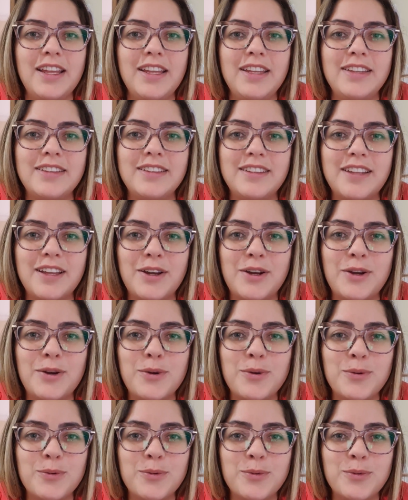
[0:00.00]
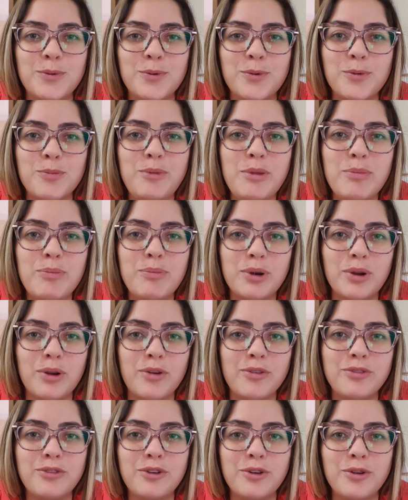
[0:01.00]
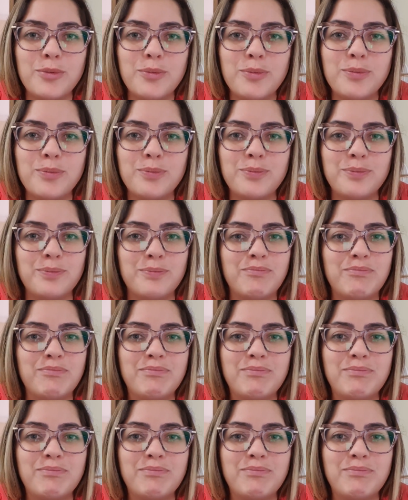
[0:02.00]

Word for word: Então, o Bipro foi um,